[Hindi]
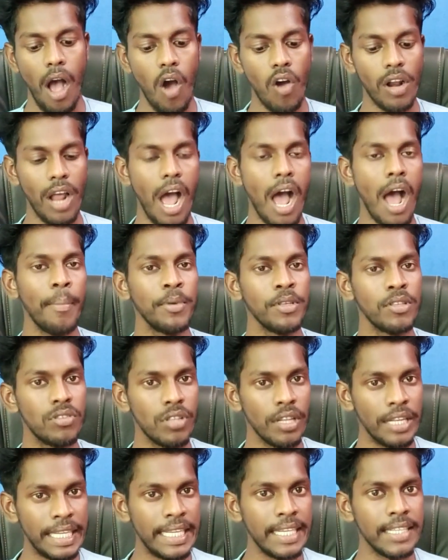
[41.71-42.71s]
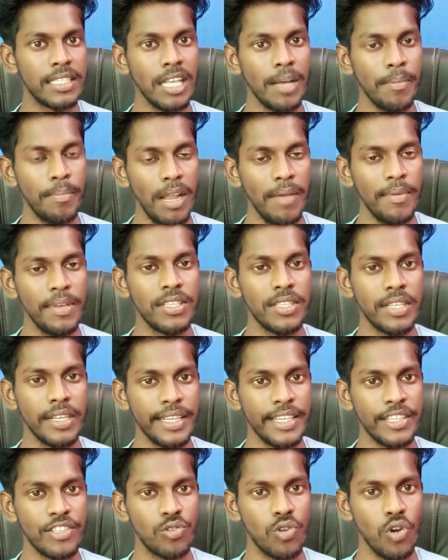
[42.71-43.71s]
और आप इस तरीके से अपने भी
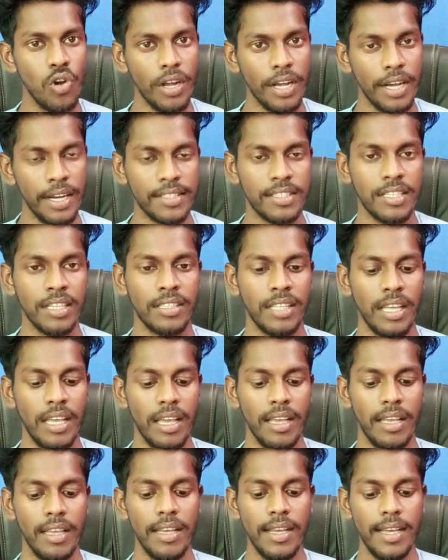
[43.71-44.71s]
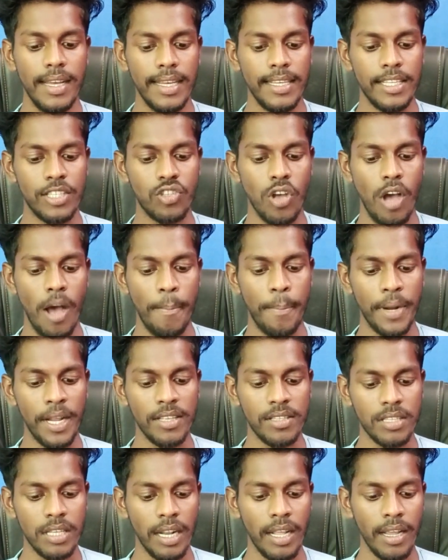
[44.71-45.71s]
सेटिंग्स को कर सकते हैं इसको आप
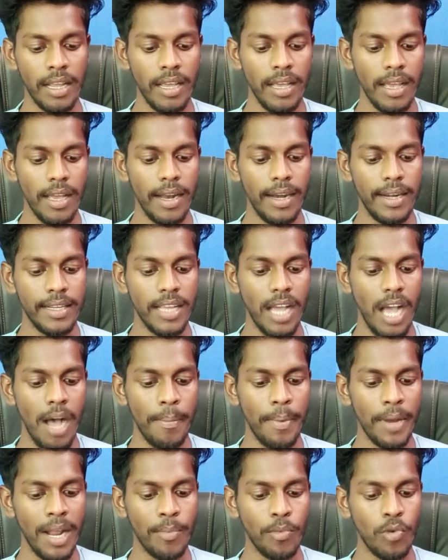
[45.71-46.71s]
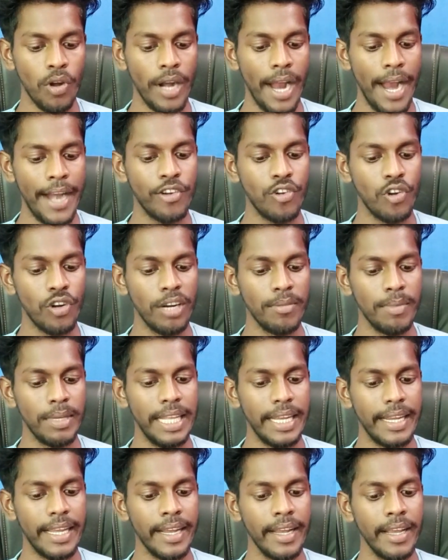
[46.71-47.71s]
प्रेस करेंगे एंड यहाँ पर आपको राइट कॉर्नर में
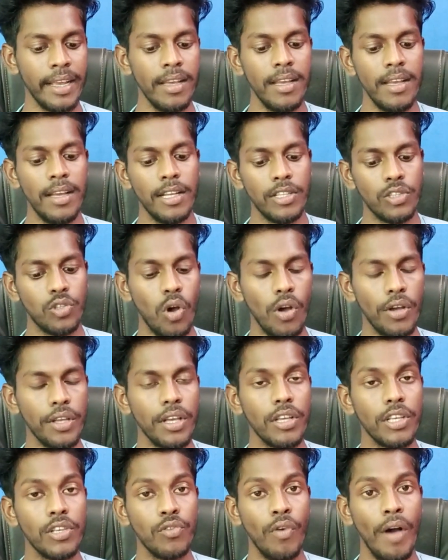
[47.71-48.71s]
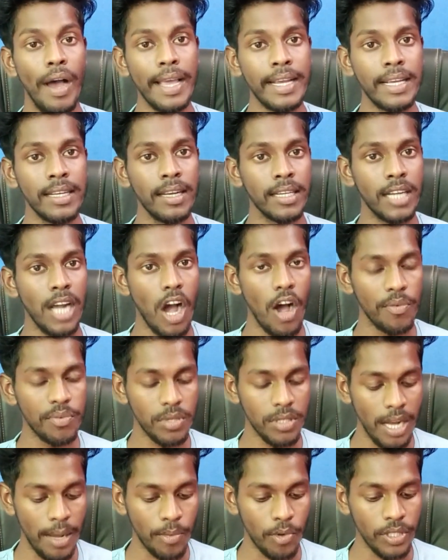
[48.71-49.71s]
देखेंगे तो वाई कलर का
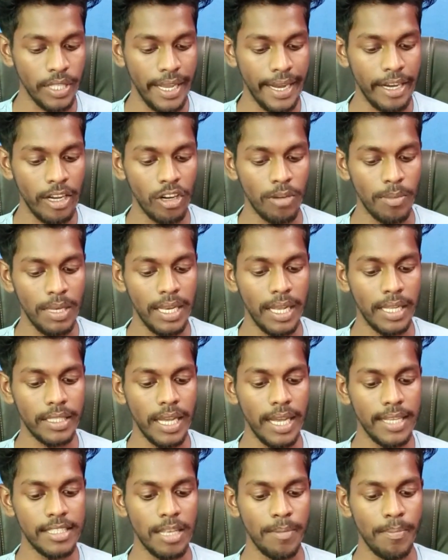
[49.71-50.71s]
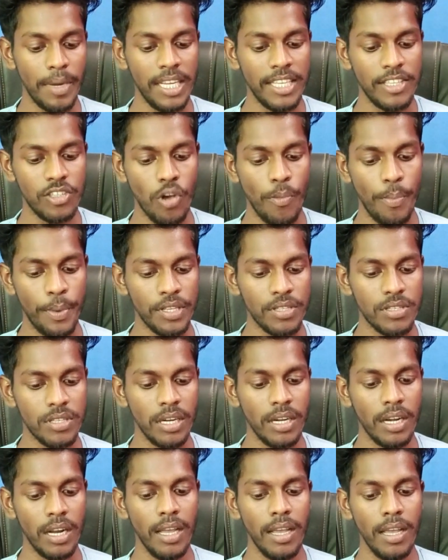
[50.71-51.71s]
ऑप्शन आपको देखने को मिल जाता है सिंपली इसको प्रेस
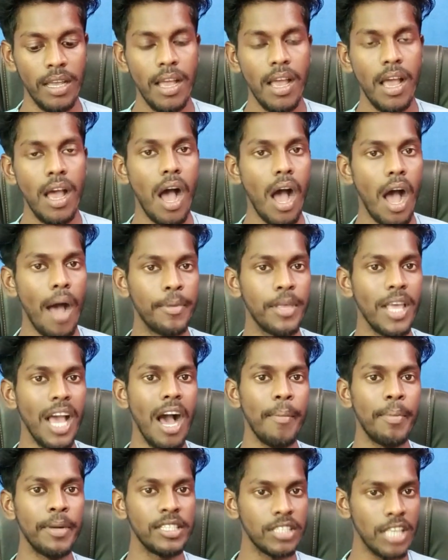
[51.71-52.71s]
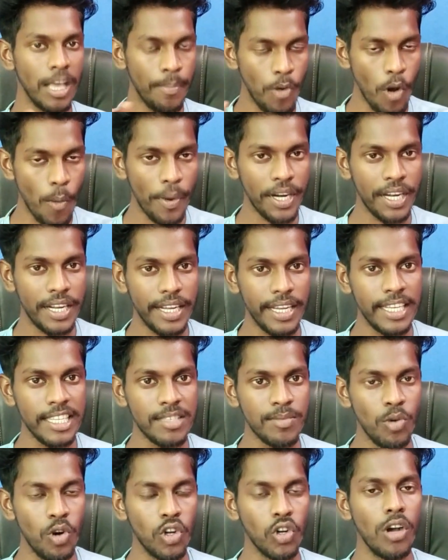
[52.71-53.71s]
करना है अब यहां पर इसके प्रॉपर
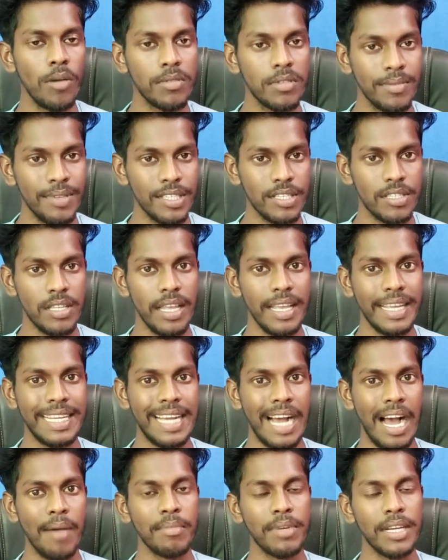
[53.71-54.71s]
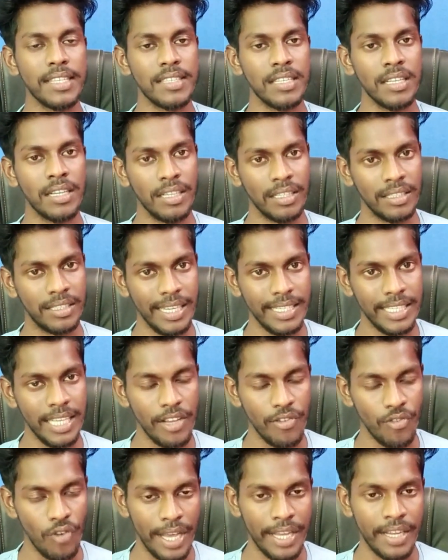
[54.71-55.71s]
डैशबोर्ड को हम समझते हैं काम कैसे करता है
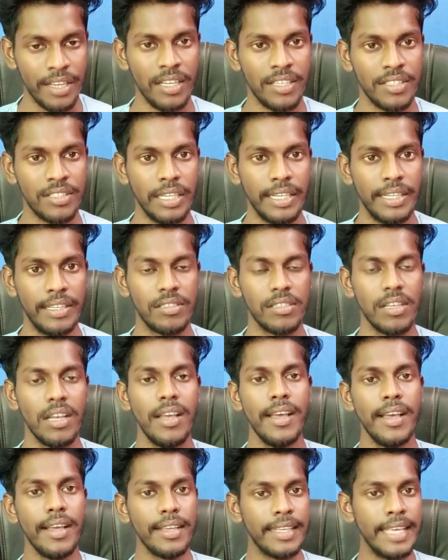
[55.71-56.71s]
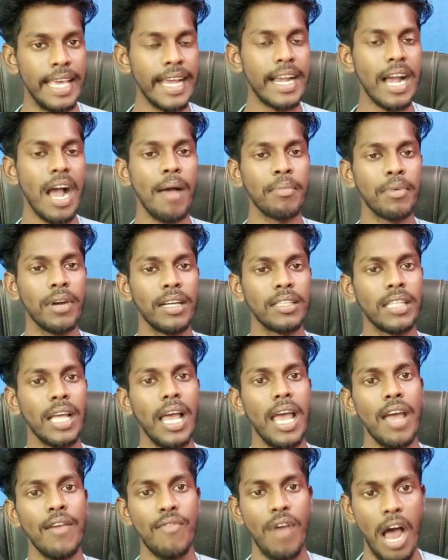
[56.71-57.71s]
ये वाई कलर सेटिंग्स ये काम करता
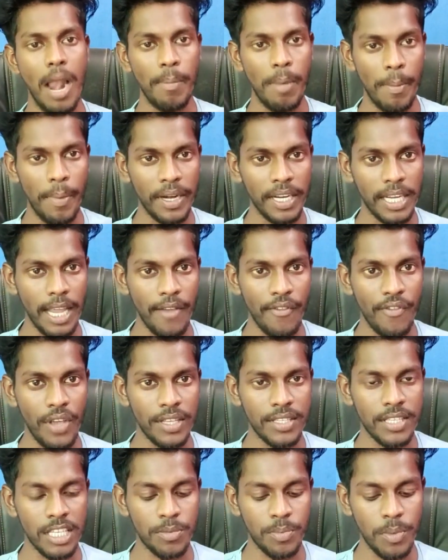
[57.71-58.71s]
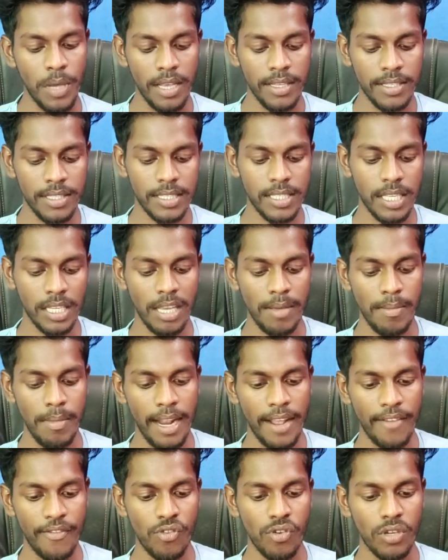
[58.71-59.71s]
है वॉलपेपर के बेसिस पे जैसे कि
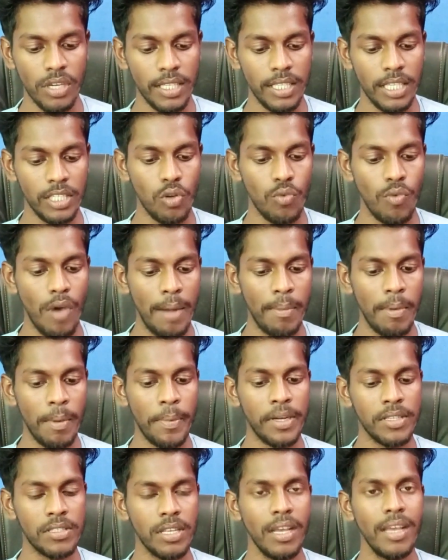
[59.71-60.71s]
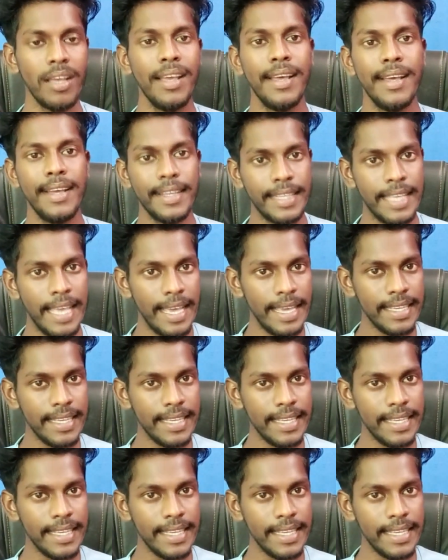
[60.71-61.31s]
मेरे फोन के अंदर जो वॉलपेपर्स है ये